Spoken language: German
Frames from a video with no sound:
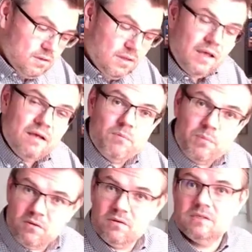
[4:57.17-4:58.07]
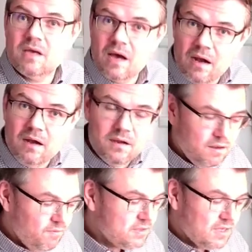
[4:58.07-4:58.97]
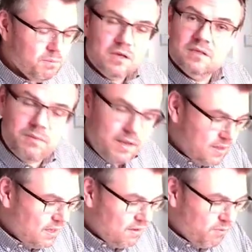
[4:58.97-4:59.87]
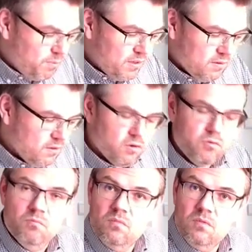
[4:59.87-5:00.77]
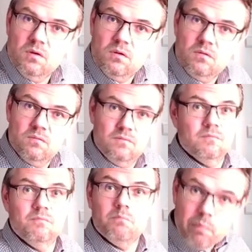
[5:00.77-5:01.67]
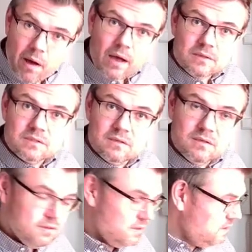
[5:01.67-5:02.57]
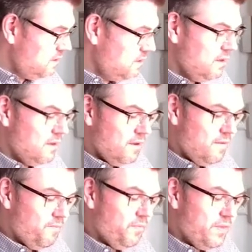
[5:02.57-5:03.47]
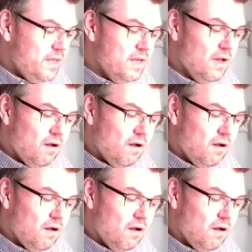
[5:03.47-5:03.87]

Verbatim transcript: Die Erdverbindung ist egal, ja, weil es gibt keine zweite Erdverbindung da drüben. Passt. Ja. Hier